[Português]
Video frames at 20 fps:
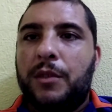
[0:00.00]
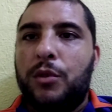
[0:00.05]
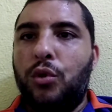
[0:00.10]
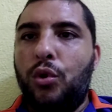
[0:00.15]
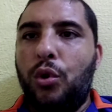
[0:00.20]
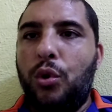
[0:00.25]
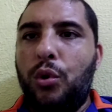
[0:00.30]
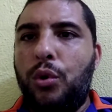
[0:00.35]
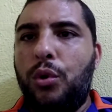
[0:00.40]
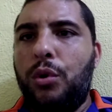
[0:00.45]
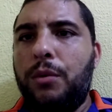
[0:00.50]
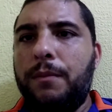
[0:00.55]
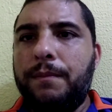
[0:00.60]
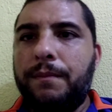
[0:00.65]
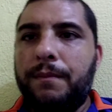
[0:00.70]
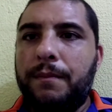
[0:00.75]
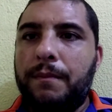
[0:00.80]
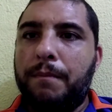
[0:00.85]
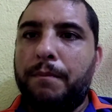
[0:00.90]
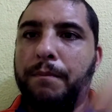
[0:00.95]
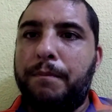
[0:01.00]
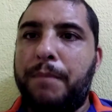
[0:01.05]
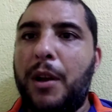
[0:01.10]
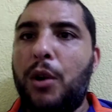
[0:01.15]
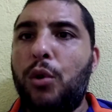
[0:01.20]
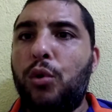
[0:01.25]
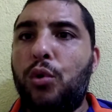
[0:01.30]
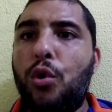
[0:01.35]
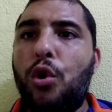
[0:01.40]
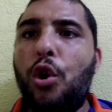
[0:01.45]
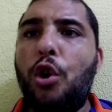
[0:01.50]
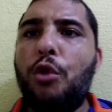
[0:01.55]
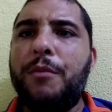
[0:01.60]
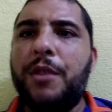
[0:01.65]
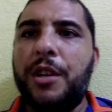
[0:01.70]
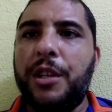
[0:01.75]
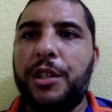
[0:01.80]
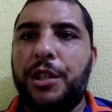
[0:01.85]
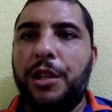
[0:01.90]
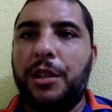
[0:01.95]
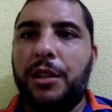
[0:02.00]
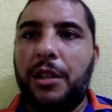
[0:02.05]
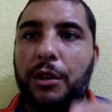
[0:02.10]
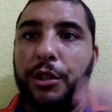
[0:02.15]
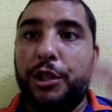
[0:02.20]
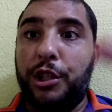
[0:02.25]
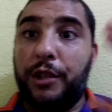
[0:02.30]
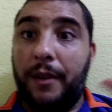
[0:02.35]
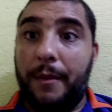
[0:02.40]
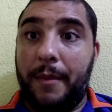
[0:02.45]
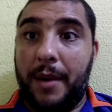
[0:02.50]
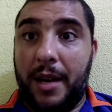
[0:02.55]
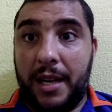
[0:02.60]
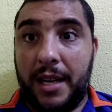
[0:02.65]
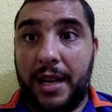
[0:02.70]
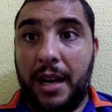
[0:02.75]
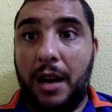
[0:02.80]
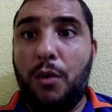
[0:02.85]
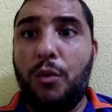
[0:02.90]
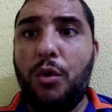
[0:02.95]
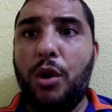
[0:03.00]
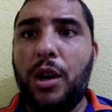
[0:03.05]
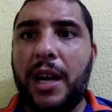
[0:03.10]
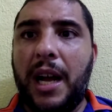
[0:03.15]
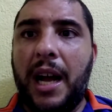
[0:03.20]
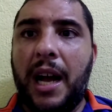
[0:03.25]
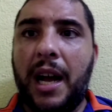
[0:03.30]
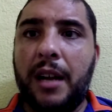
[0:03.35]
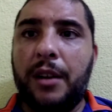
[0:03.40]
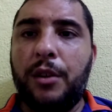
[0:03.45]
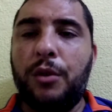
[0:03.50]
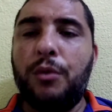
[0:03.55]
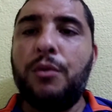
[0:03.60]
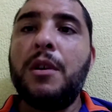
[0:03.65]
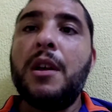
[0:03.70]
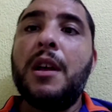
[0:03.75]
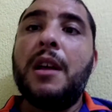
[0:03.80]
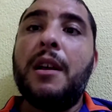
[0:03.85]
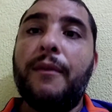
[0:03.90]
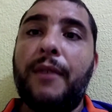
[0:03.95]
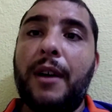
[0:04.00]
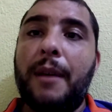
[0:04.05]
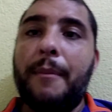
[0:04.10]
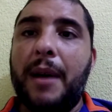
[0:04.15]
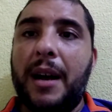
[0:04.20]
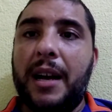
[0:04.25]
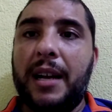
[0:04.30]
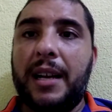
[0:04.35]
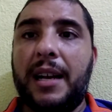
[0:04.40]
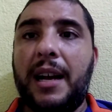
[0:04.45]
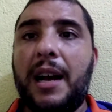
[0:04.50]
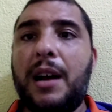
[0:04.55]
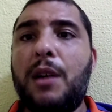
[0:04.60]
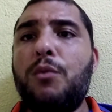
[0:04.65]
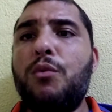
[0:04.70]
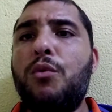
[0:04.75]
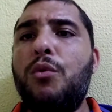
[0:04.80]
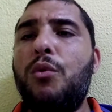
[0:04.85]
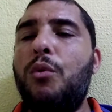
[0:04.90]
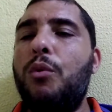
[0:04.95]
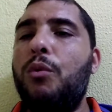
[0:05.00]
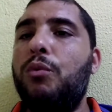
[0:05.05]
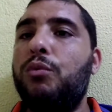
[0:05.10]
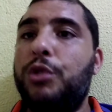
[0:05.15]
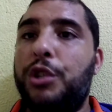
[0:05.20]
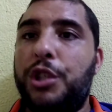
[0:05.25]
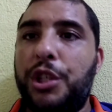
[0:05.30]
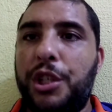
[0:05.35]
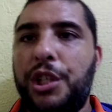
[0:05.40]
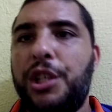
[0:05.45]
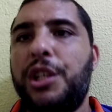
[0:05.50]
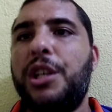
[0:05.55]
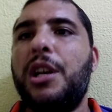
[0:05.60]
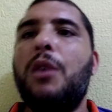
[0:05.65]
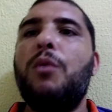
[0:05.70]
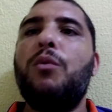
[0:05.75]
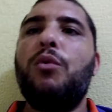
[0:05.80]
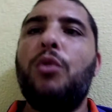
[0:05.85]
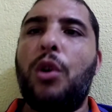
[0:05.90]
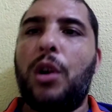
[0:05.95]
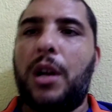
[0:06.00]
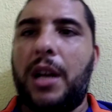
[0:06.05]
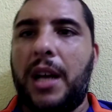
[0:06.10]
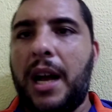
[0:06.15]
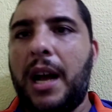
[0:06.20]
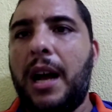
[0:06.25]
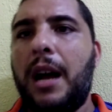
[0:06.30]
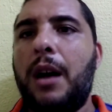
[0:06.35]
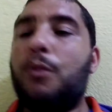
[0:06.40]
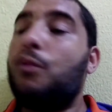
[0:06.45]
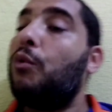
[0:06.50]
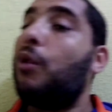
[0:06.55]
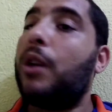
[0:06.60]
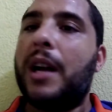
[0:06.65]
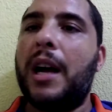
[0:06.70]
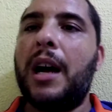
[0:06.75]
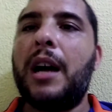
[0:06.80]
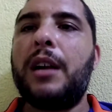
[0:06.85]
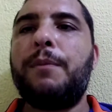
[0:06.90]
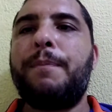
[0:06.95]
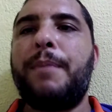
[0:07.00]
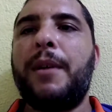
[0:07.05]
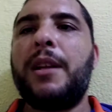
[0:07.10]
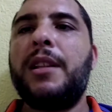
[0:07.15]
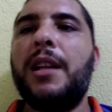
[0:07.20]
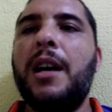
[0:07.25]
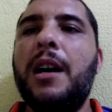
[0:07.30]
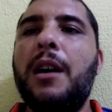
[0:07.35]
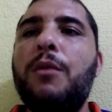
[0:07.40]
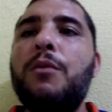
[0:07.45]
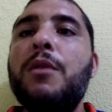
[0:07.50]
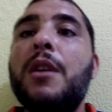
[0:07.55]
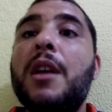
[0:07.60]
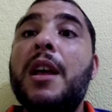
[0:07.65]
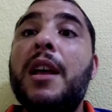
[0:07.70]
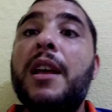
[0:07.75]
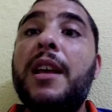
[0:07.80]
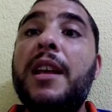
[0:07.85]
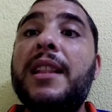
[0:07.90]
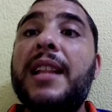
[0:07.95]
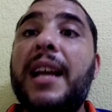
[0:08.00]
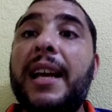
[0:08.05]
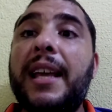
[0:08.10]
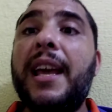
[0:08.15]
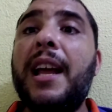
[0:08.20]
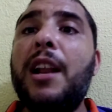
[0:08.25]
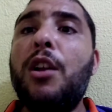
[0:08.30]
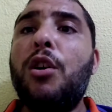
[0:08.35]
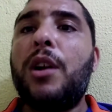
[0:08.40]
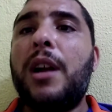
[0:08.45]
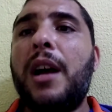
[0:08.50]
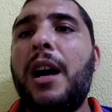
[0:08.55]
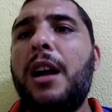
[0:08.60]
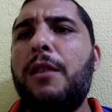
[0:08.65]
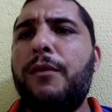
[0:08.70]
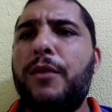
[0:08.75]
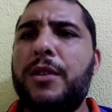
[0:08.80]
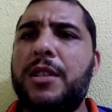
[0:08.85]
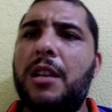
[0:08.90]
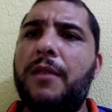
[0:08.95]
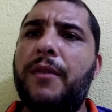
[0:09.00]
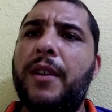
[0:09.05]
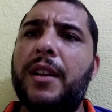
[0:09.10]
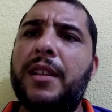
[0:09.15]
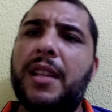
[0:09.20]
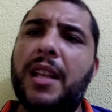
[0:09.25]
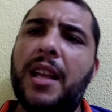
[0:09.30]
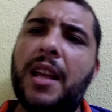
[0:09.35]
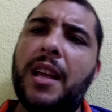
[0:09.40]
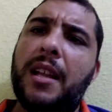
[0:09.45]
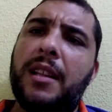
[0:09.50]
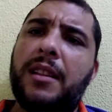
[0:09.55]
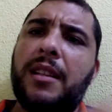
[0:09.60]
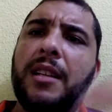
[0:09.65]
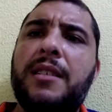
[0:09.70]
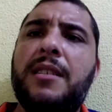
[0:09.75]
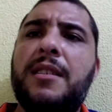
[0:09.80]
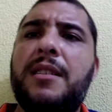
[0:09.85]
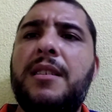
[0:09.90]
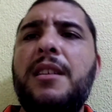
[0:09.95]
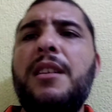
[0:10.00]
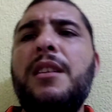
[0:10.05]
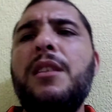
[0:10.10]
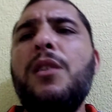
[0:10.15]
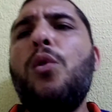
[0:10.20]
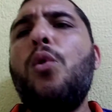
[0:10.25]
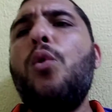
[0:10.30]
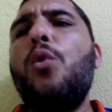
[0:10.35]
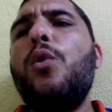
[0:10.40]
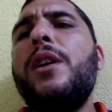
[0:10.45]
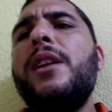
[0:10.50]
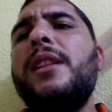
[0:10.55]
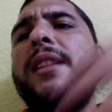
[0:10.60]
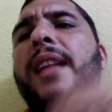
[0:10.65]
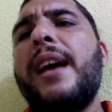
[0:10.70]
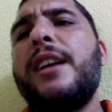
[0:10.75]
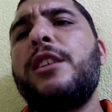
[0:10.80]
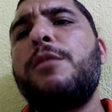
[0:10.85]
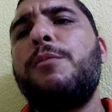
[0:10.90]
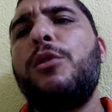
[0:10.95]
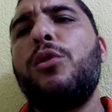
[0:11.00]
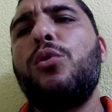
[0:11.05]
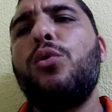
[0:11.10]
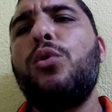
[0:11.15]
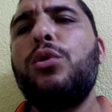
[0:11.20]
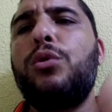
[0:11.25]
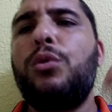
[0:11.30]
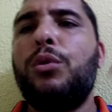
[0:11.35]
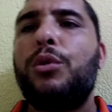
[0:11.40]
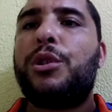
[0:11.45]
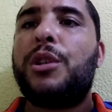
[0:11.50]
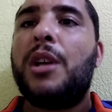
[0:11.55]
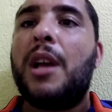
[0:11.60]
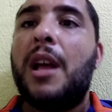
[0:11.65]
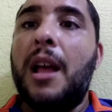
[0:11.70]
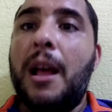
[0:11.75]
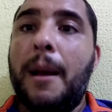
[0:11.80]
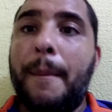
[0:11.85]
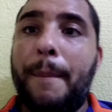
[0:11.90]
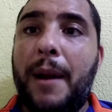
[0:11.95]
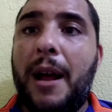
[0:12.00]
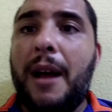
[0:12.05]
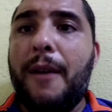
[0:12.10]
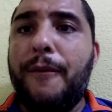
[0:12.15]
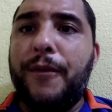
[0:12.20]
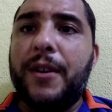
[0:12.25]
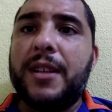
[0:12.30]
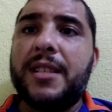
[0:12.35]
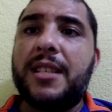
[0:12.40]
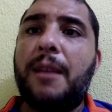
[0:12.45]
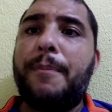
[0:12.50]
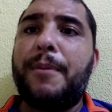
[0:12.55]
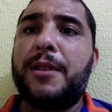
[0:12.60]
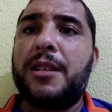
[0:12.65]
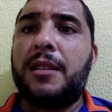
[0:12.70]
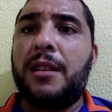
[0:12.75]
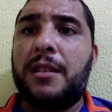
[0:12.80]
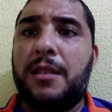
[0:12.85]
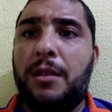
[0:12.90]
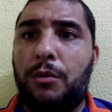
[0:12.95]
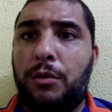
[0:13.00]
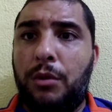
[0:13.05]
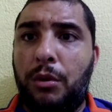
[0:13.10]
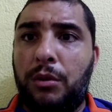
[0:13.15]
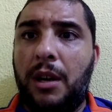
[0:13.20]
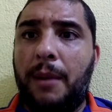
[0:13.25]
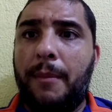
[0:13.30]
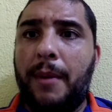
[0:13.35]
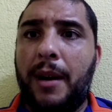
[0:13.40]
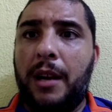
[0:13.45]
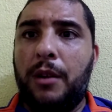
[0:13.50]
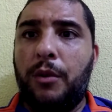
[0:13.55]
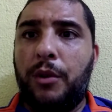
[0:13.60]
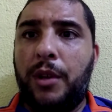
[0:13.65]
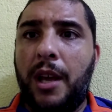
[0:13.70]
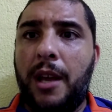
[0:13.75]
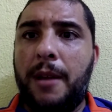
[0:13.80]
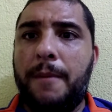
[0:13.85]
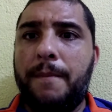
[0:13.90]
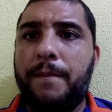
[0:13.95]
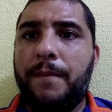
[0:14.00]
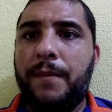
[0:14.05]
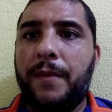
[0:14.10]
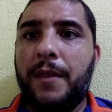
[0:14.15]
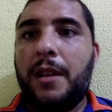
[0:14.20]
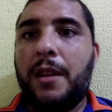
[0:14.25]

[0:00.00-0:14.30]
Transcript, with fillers: No pelo Google Meet. Então a gente vai marcar um horário, vai marcar um dia, um local, um horário, perdão, e naquele horário você vai ter entre 5 e 10 minutos para fazer a apresentação do seu trabalho, ok?